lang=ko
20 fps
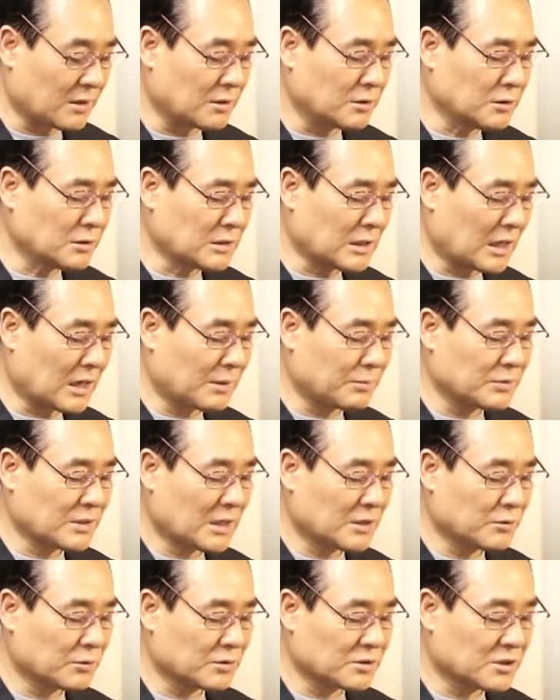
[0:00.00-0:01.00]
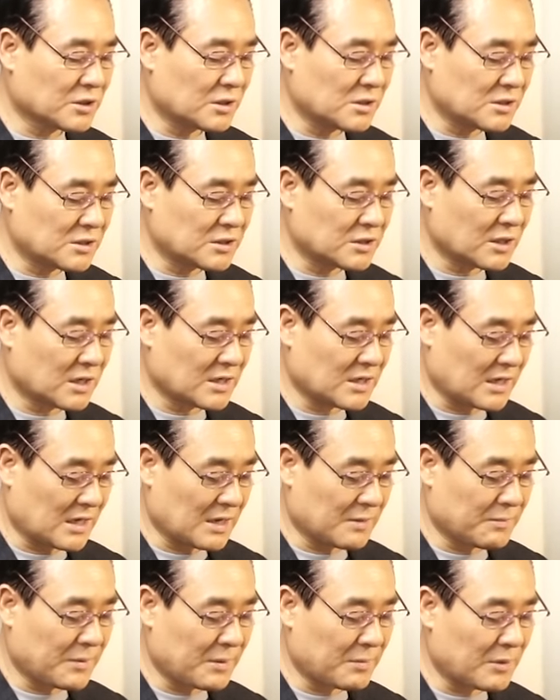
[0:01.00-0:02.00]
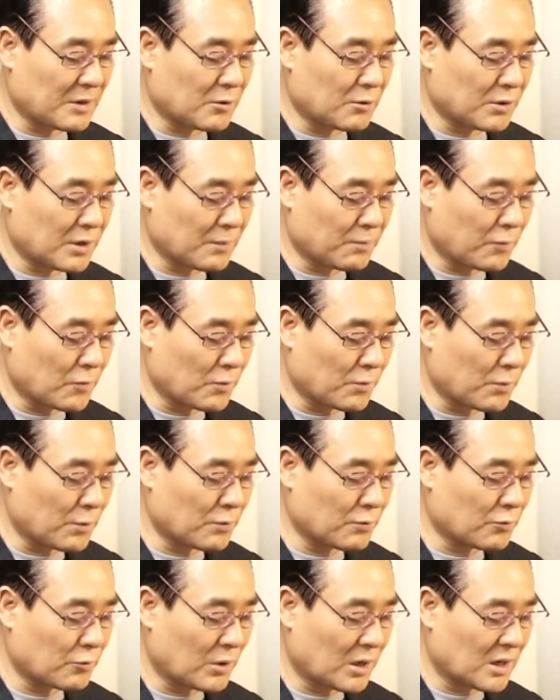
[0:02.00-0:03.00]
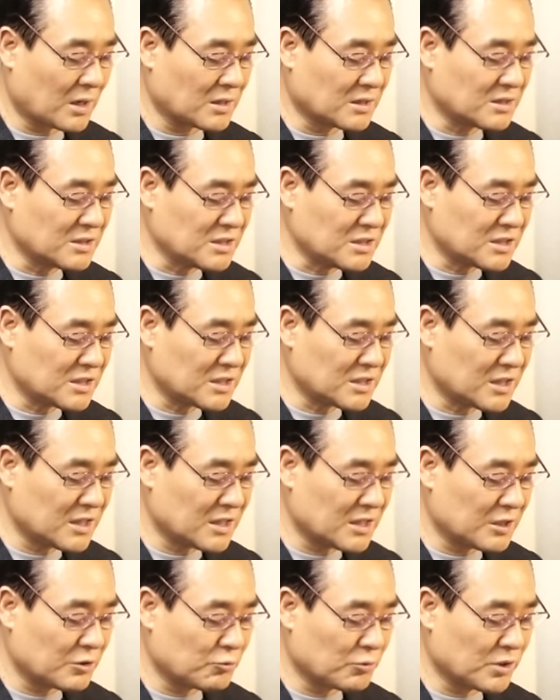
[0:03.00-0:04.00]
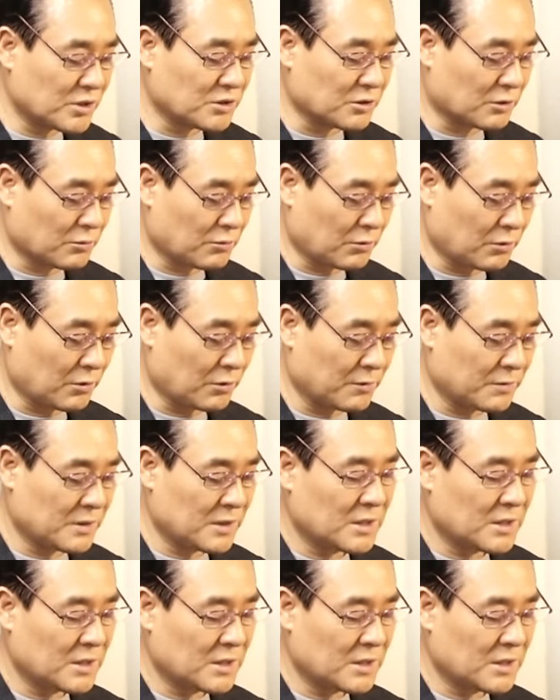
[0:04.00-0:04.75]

어느 나라보다도 철저하게 바벨론의 보복과 응징이 이루어졌고